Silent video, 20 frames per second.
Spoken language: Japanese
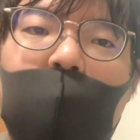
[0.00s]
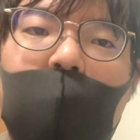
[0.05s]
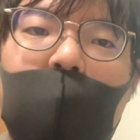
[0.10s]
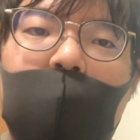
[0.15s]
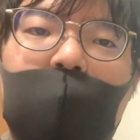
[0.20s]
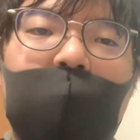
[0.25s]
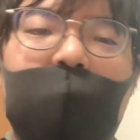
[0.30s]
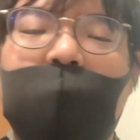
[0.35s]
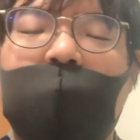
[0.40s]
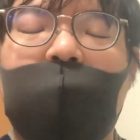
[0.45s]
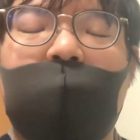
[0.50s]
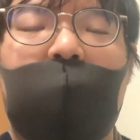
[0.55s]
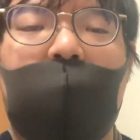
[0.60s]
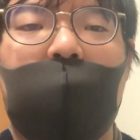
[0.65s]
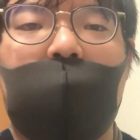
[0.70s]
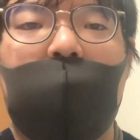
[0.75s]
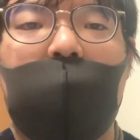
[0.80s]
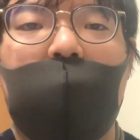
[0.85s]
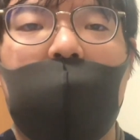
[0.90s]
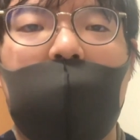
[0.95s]
二次試
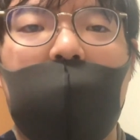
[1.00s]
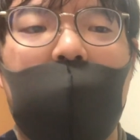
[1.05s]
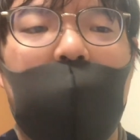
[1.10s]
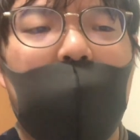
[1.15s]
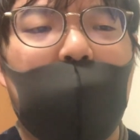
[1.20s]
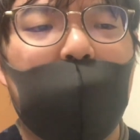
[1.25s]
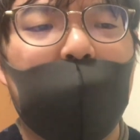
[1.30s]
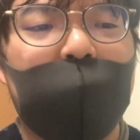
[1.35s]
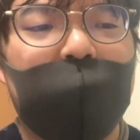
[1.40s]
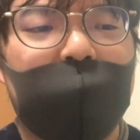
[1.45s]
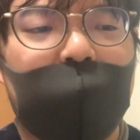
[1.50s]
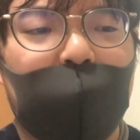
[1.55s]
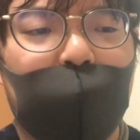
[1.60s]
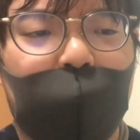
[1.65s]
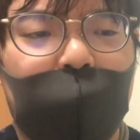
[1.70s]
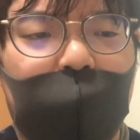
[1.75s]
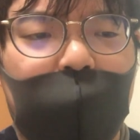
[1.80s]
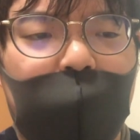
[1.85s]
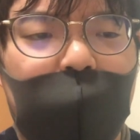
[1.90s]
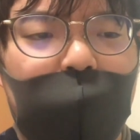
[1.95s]
験で落ちた
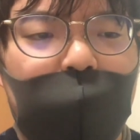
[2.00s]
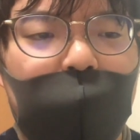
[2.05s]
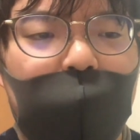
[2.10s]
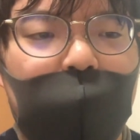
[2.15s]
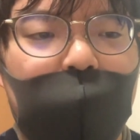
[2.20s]
時に、